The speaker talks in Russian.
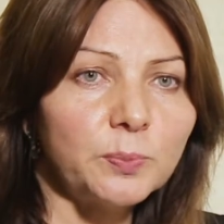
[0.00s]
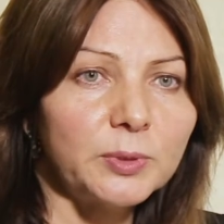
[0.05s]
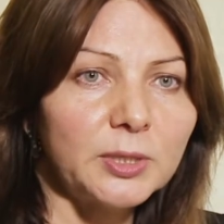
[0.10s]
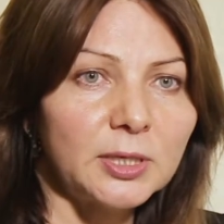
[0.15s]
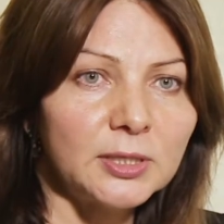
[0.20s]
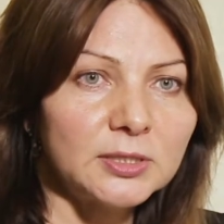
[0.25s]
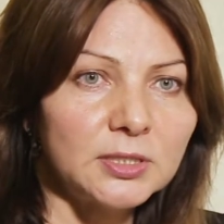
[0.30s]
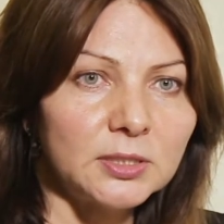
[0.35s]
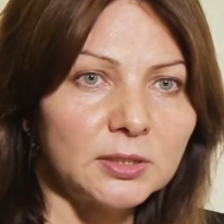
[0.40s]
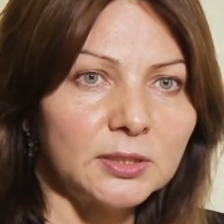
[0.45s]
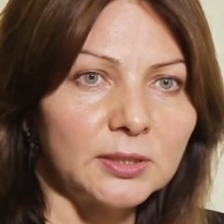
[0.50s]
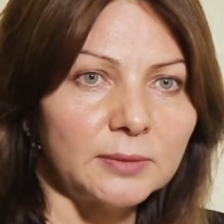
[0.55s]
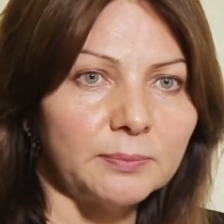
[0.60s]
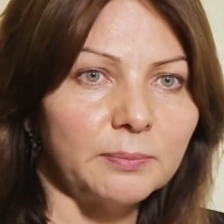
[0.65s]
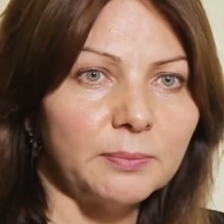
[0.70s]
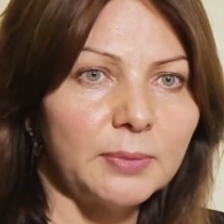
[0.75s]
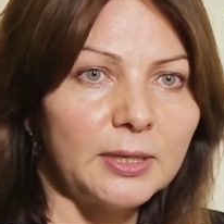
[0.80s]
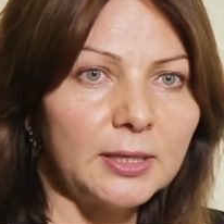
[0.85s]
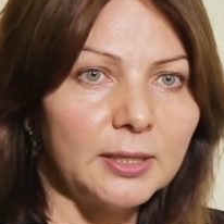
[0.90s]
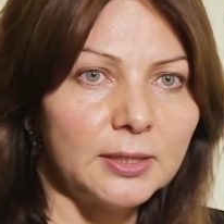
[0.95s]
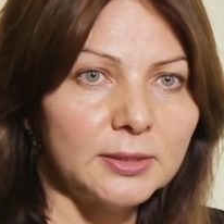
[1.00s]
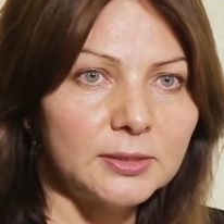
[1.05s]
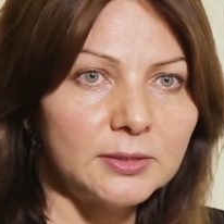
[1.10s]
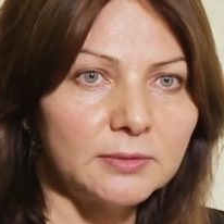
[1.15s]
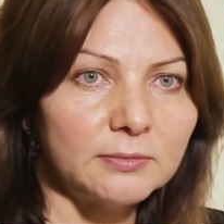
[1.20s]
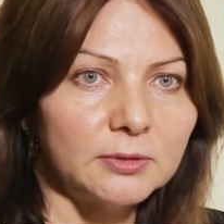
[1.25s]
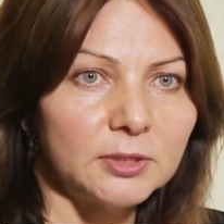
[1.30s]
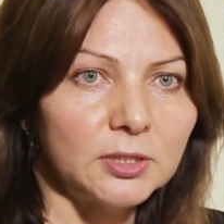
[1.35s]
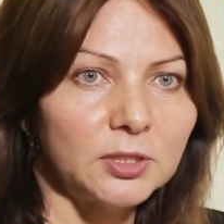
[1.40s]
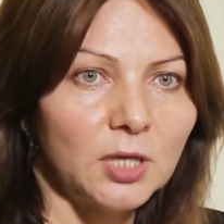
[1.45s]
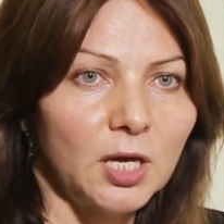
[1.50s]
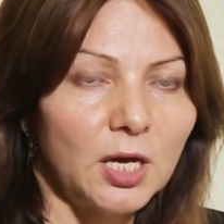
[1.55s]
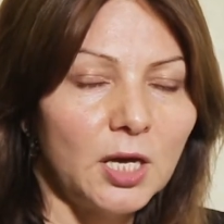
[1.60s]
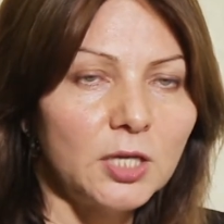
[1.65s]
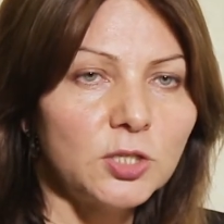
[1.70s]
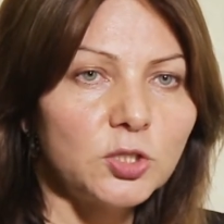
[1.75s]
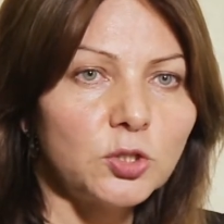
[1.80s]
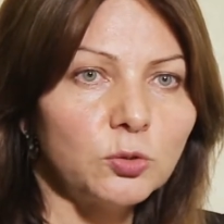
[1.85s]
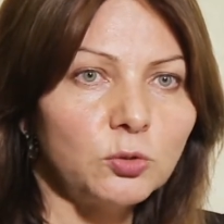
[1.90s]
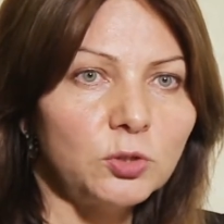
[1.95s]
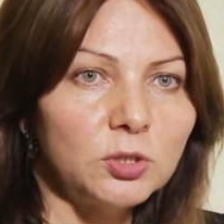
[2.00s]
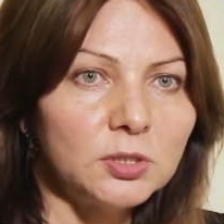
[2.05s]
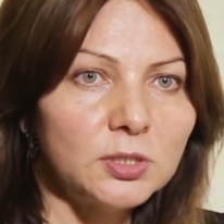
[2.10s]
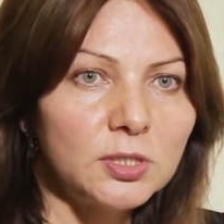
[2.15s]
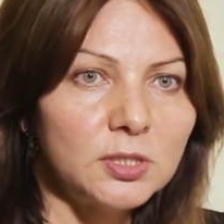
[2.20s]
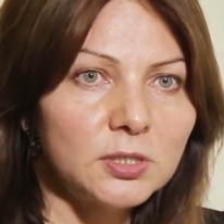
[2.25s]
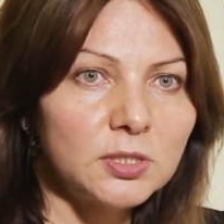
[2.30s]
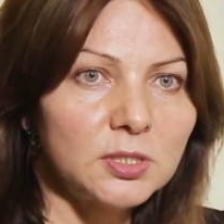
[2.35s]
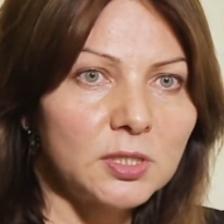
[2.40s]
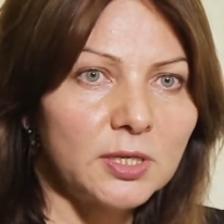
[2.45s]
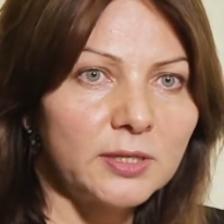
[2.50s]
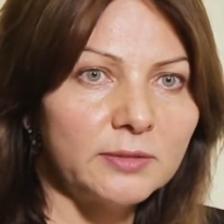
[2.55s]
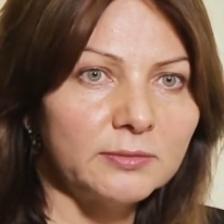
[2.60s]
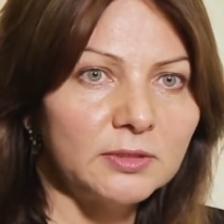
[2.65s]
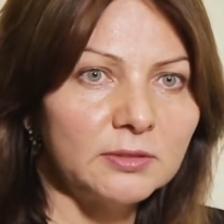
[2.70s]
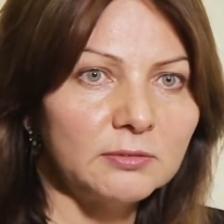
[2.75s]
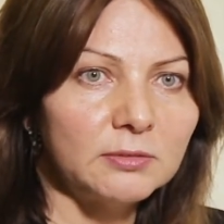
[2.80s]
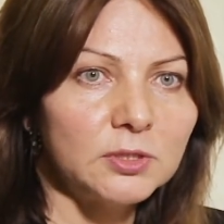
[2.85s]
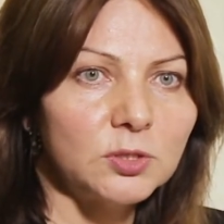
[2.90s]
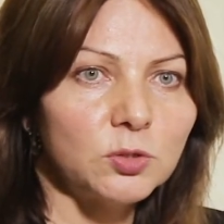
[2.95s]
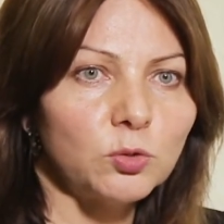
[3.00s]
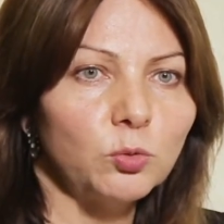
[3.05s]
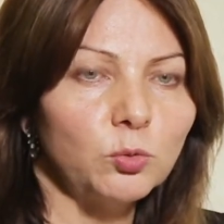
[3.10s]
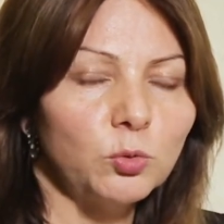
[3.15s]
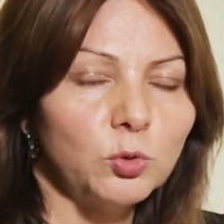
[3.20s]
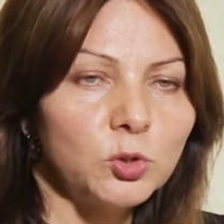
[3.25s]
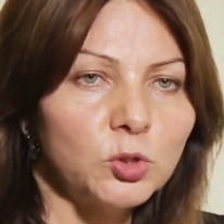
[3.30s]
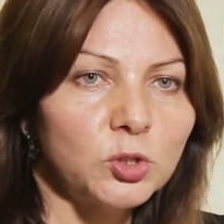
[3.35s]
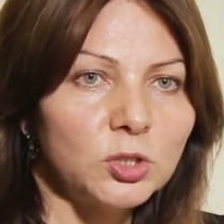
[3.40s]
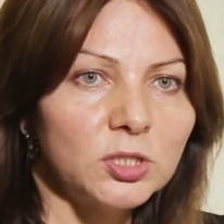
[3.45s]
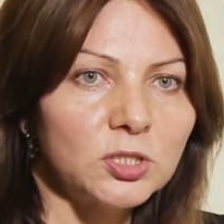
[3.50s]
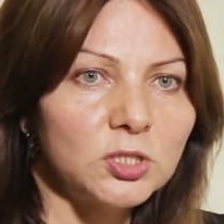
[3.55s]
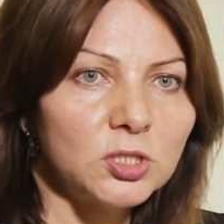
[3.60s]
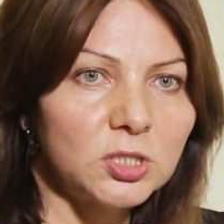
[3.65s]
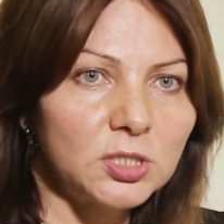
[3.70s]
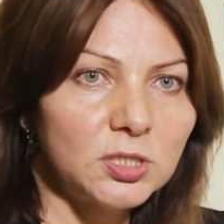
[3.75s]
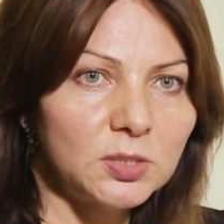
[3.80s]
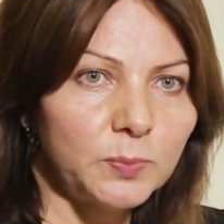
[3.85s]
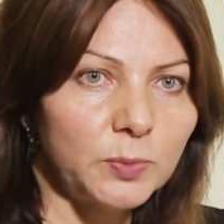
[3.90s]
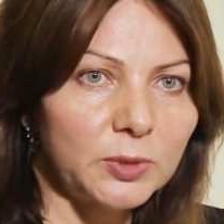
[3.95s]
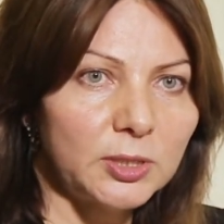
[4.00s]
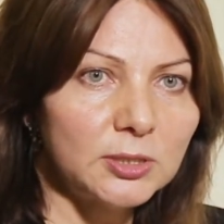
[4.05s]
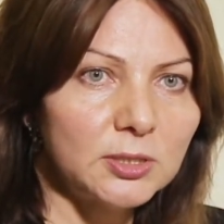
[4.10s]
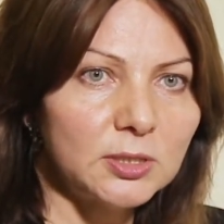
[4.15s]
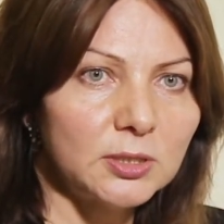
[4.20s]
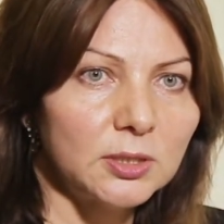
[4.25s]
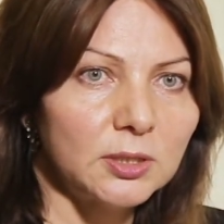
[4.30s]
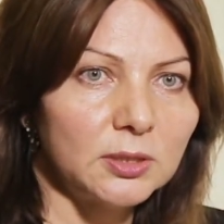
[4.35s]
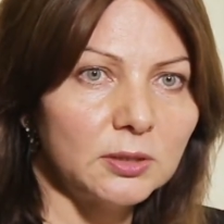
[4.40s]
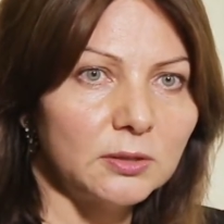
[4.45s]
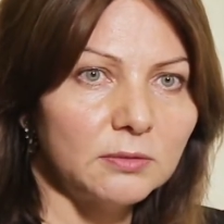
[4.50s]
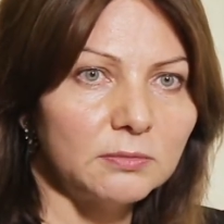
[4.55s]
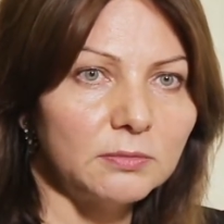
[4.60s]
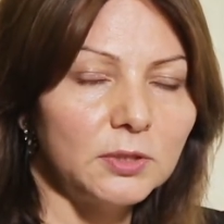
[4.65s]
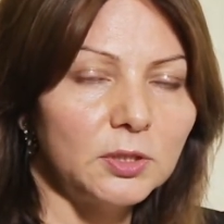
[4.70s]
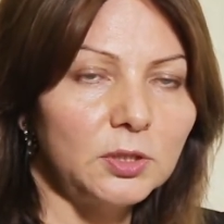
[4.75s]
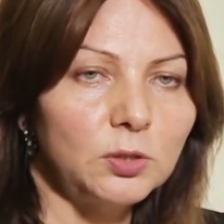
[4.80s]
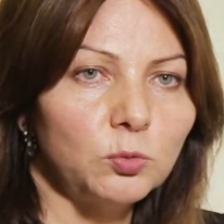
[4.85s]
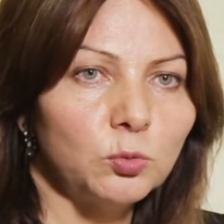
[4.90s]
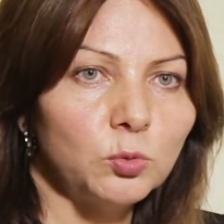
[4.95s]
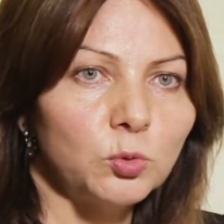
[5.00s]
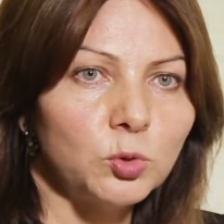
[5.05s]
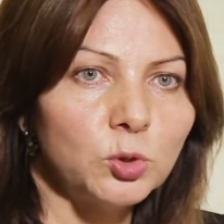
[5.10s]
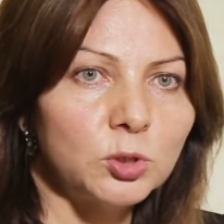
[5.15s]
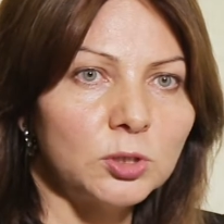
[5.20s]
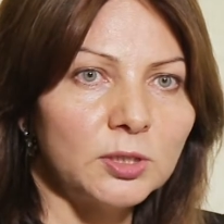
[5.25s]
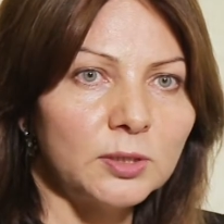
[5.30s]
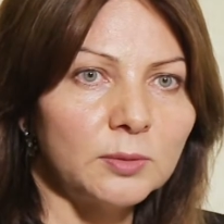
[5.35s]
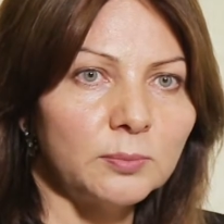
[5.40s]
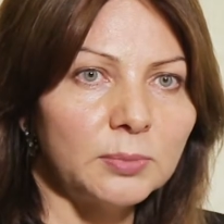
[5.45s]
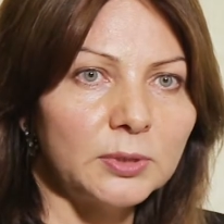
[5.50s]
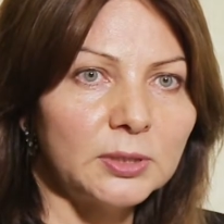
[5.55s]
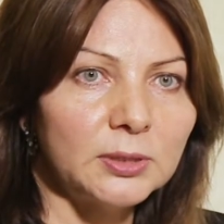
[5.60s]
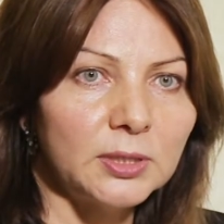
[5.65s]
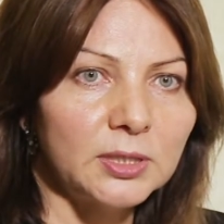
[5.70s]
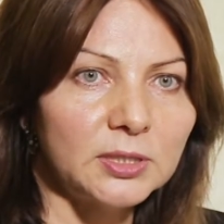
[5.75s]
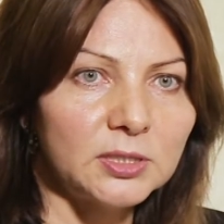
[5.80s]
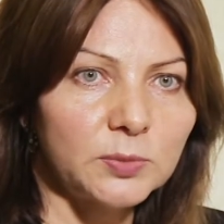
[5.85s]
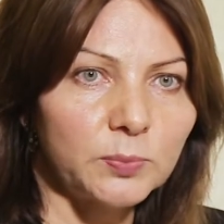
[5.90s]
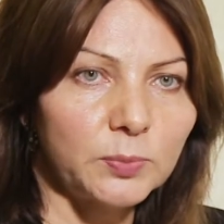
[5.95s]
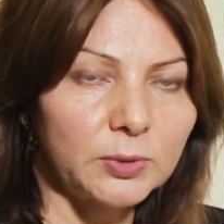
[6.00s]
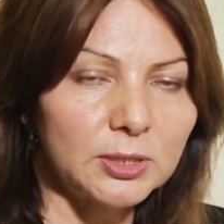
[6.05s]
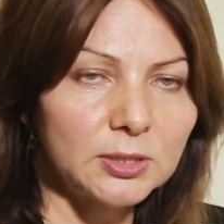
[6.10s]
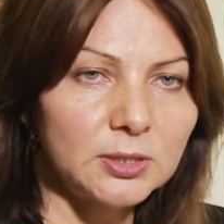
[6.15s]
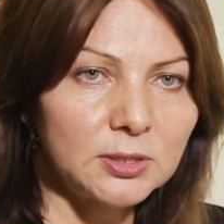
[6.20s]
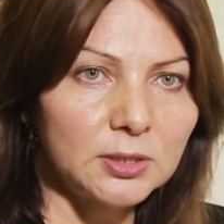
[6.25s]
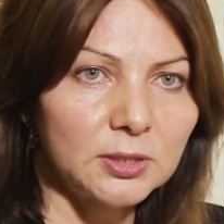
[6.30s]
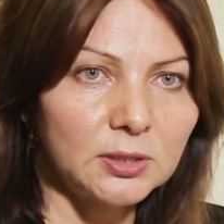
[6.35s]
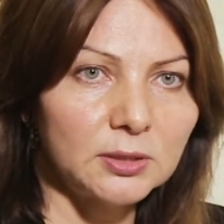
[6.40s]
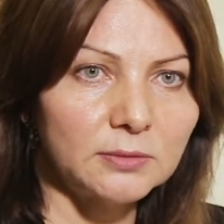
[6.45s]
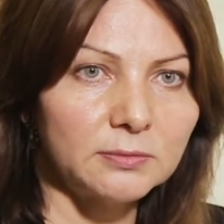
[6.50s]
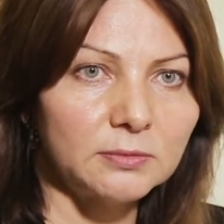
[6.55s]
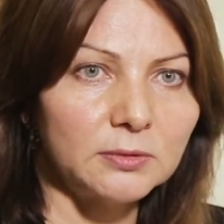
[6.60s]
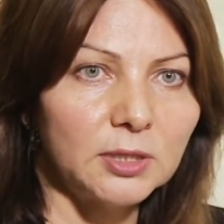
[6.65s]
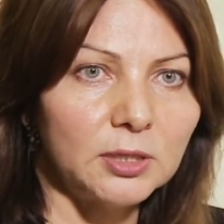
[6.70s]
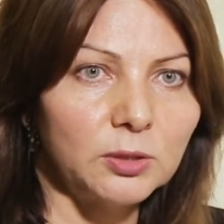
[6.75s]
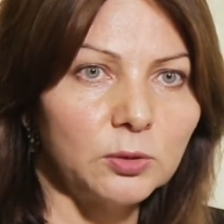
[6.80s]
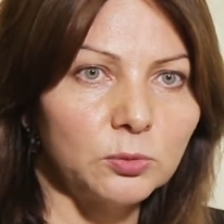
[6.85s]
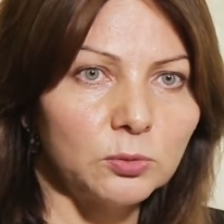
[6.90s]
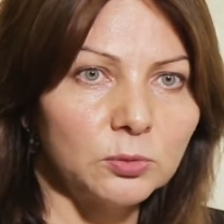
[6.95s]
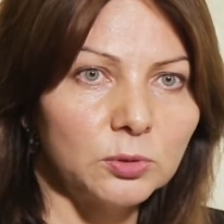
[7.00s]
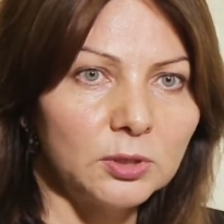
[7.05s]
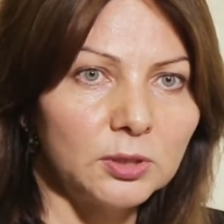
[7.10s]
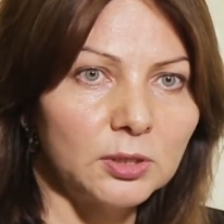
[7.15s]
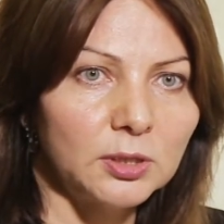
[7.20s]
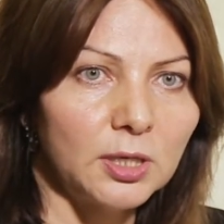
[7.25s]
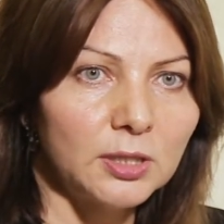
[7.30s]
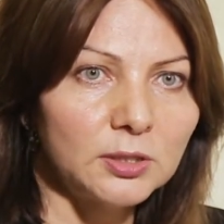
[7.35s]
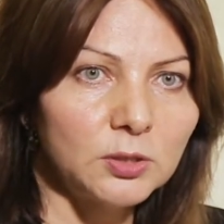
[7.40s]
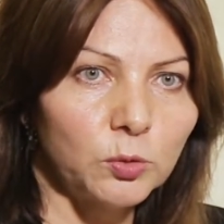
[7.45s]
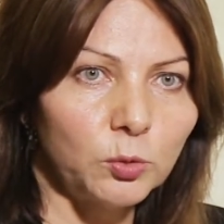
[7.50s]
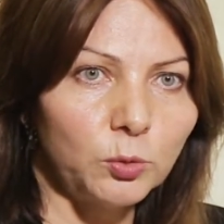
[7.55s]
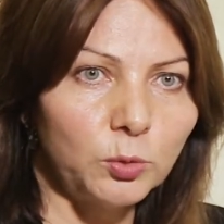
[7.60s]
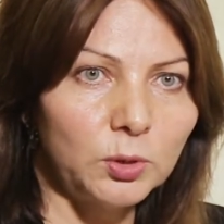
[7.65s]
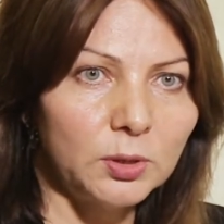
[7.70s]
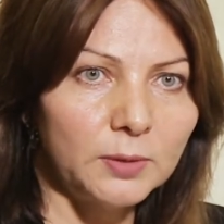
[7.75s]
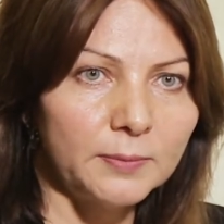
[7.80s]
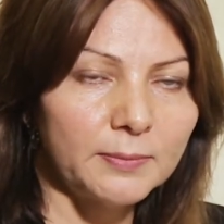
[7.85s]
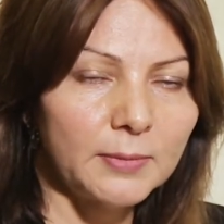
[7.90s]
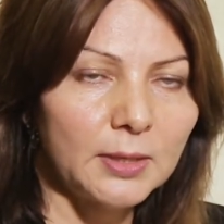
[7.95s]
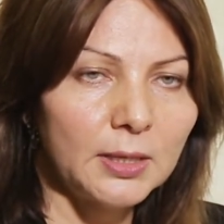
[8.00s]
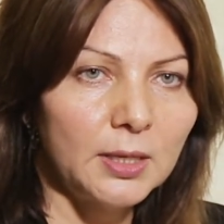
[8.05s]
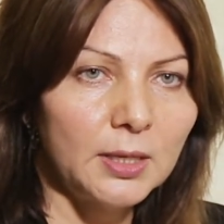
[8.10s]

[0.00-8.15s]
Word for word: практика показывает, что если сравнивать УСН 6% и УСН 15% доходы и расходы,